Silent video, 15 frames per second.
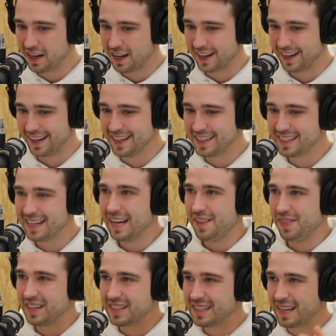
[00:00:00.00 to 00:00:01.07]
daran ist,
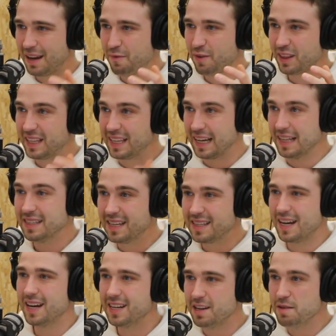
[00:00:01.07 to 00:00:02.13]
dass es einfach die ganze
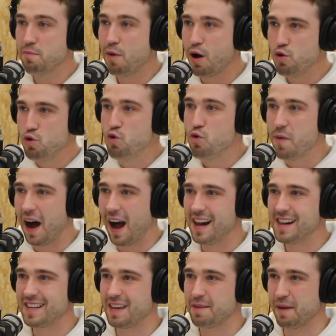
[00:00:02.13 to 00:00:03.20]
Zeit immer Thema
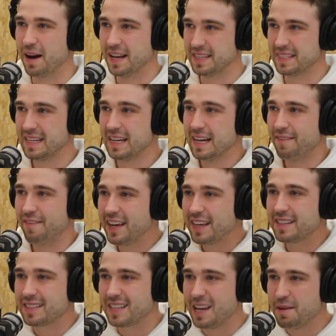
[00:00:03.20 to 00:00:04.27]
überall Thema ist. Ja.
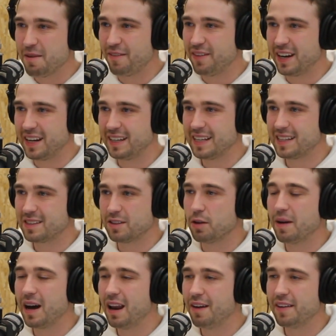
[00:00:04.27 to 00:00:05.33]
Welches Thema war denn jetzt,
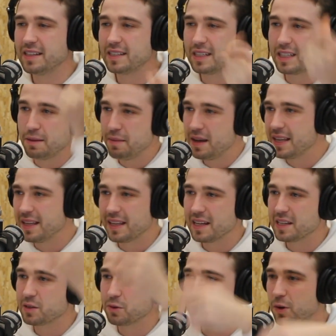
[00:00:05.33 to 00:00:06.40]
normalerweise sind die Medien
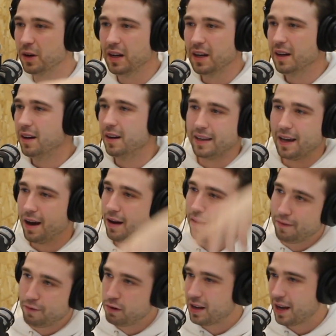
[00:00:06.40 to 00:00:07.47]
ja so,
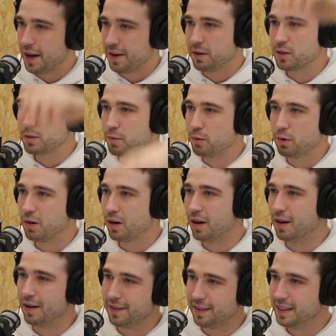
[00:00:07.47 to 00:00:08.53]
ja, Vulkanausbruch
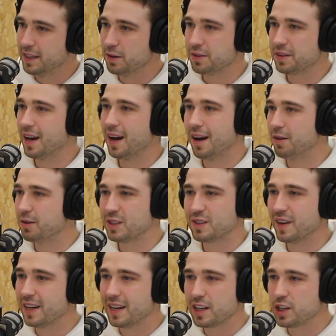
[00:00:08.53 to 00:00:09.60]
äh, hier und da und
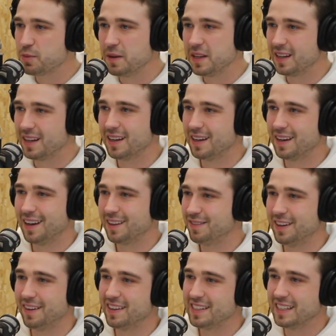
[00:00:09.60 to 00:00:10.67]
zwei Tage später, er hat
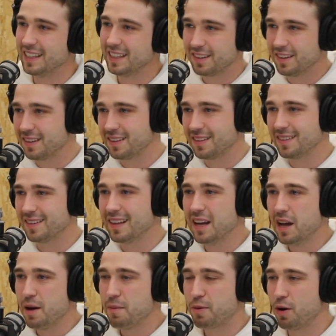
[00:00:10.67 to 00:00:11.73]
wieder, weiß ich nicht, irgendein
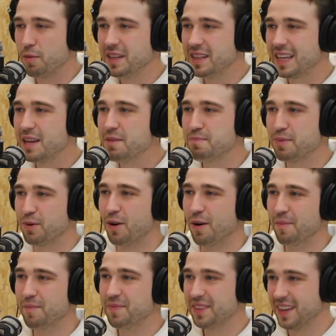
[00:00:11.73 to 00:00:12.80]
Promi ein Kind
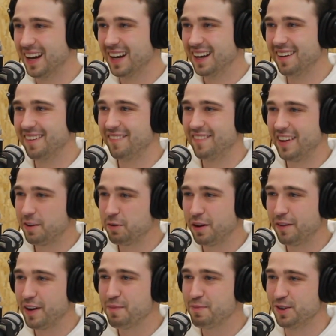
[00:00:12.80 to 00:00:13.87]
bekommen, ja,
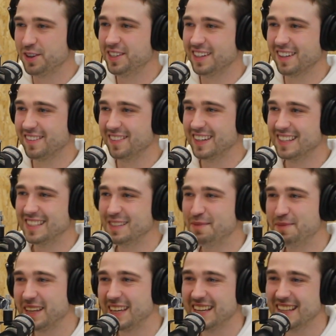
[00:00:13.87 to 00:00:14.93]
Verona Feldbusch, irgendwie das
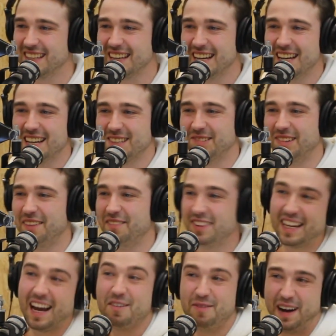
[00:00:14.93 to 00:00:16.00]
siebte Kind, so, dann
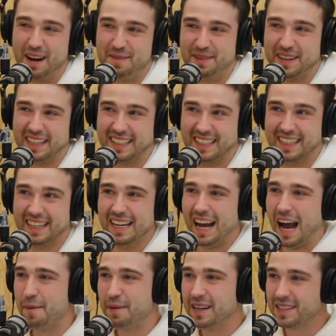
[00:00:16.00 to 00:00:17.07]
wird darüber halt berichtet.
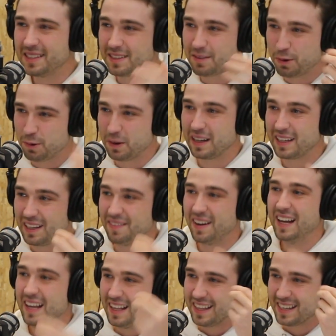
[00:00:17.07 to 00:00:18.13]
Aber dieses
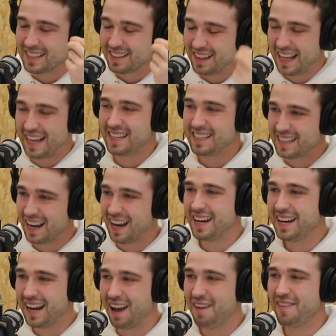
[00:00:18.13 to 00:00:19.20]
Corona-Thema, das lässt
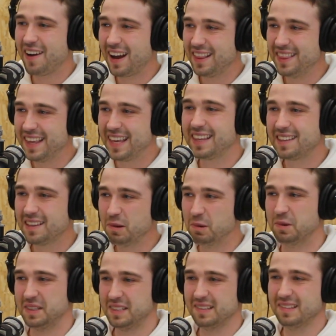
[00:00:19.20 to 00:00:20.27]
einen einfach nicht
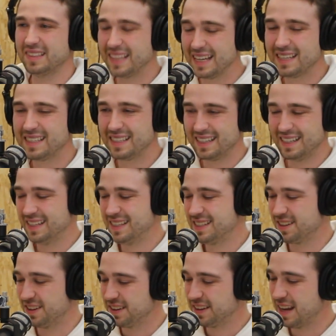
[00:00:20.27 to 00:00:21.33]
los. Und das
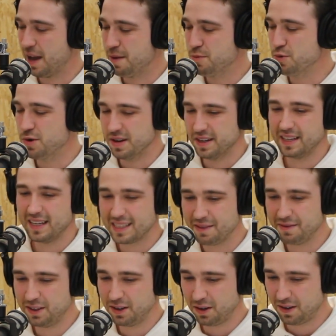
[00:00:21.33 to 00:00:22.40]
ist schon ermüdend. Jetzt
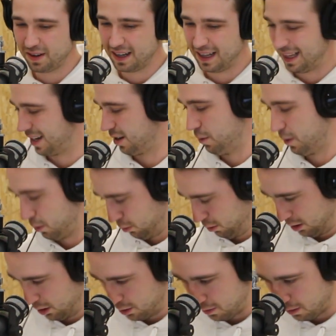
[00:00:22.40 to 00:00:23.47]
haben ja, wir wie, doch lange wie, über
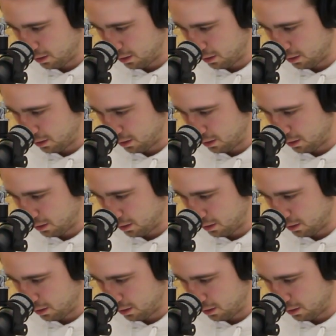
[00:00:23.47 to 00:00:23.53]
Corona gesprochen.